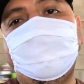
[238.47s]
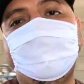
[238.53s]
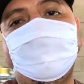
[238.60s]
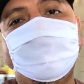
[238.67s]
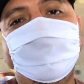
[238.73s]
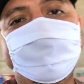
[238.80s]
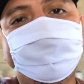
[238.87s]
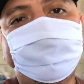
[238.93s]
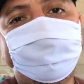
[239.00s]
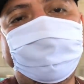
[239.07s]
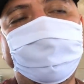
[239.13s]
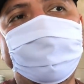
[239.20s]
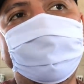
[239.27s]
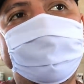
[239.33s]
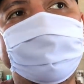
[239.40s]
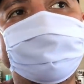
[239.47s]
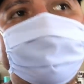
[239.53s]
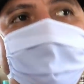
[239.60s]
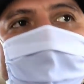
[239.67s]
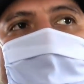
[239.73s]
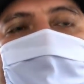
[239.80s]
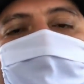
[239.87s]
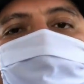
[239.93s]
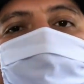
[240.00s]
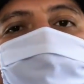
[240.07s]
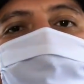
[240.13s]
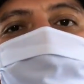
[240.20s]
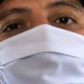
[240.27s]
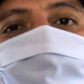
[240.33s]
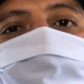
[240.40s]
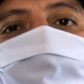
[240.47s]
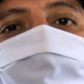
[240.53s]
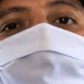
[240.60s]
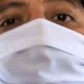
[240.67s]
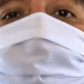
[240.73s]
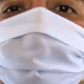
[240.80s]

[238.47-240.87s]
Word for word: a vender esas playeras, pues ya tenemos